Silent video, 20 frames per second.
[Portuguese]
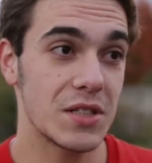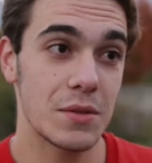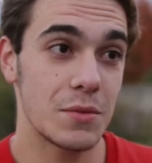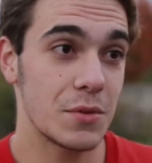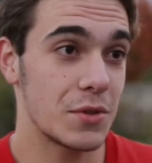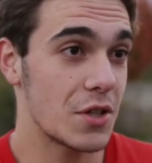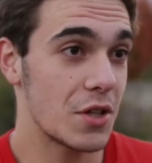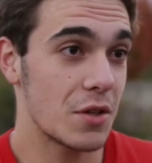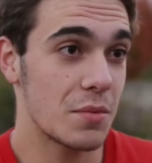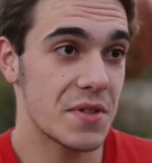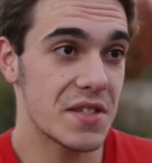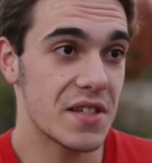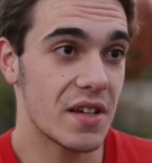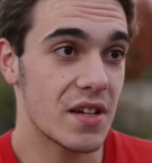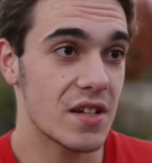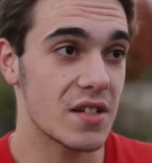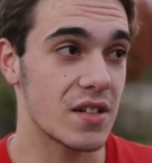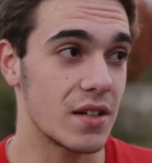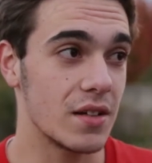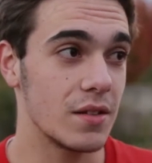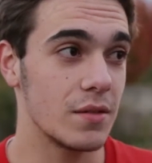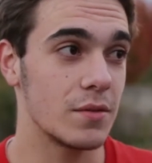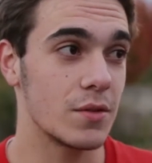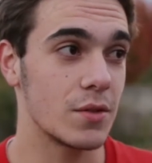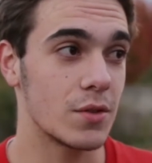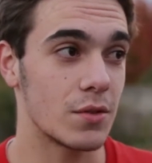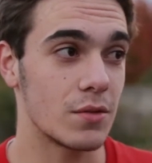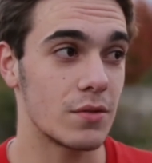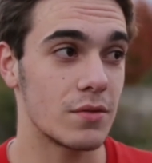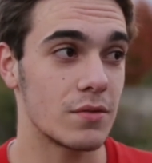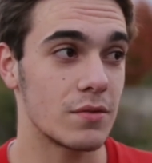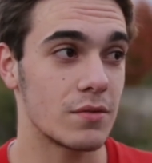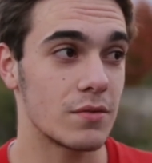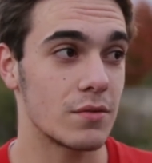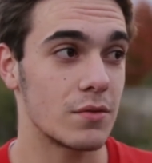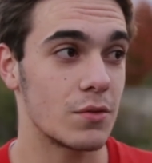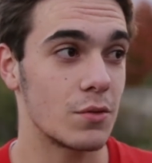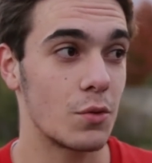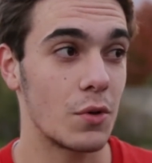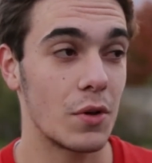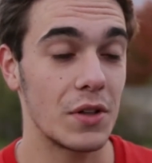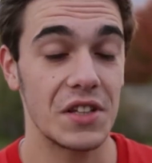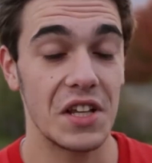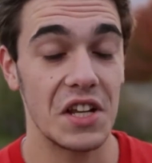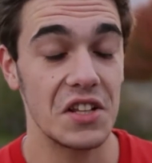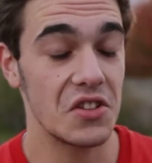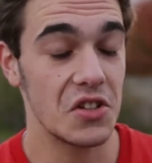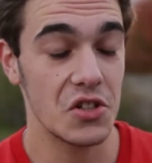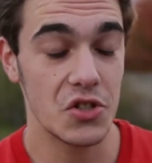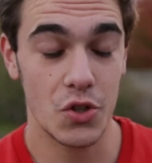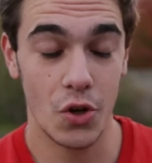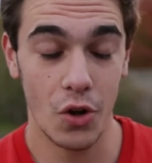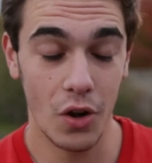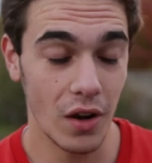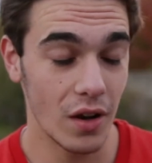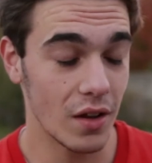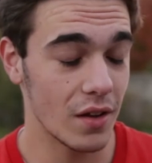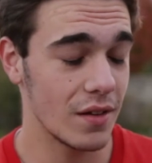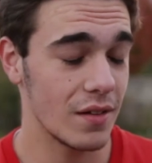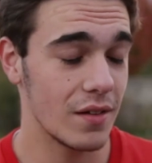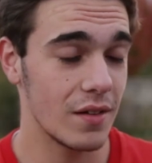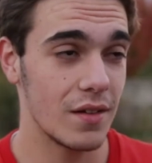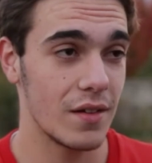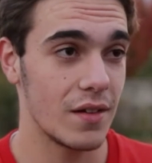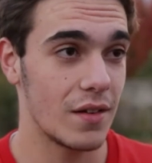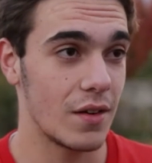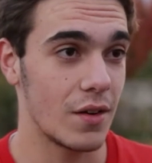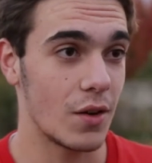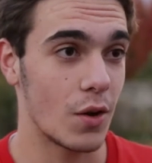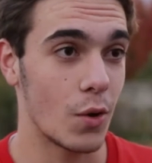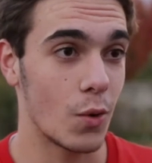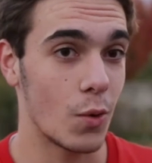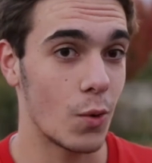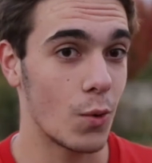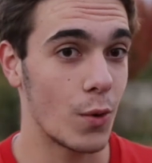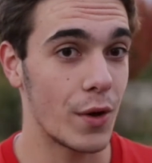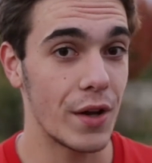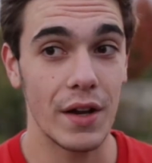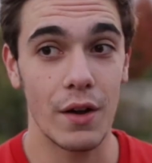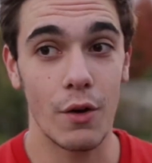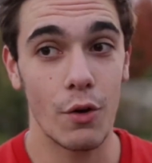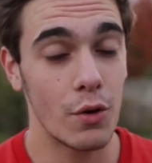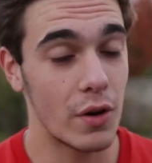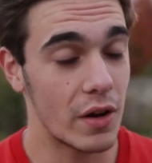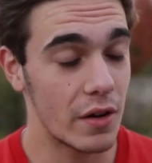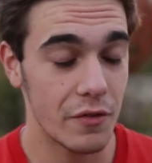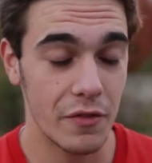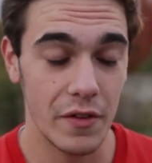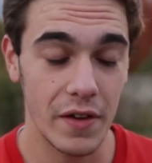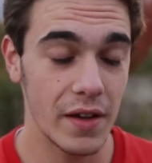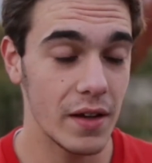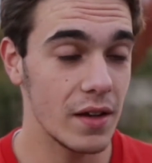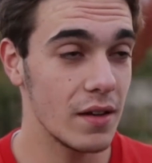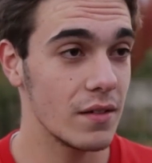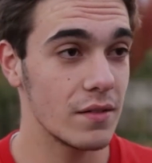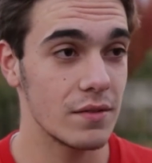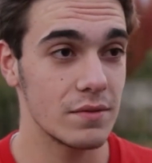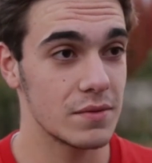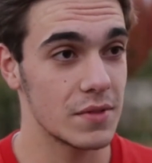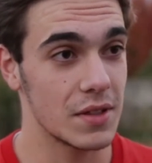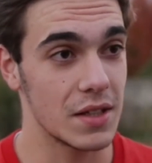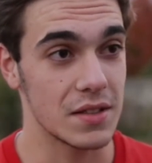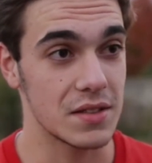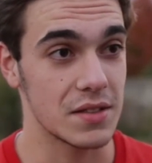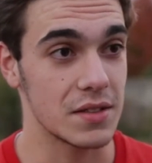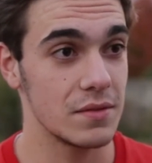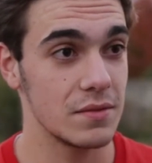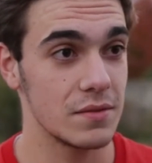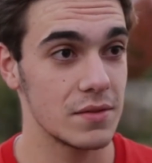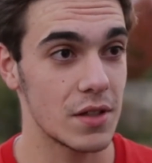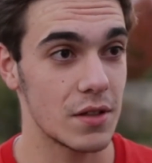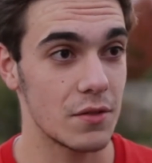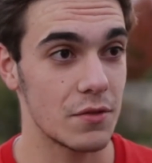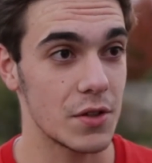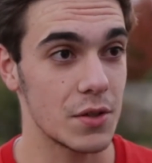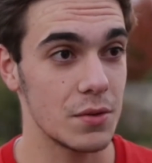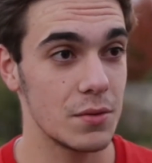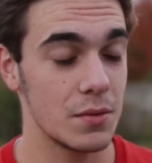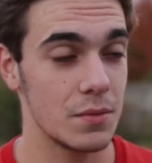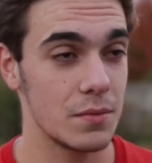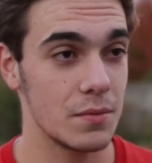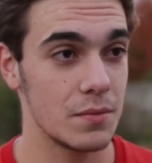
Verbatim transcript: sempre tinha que me desenrascar com, com a internet da escola ou em algum café, é assim, tem feito.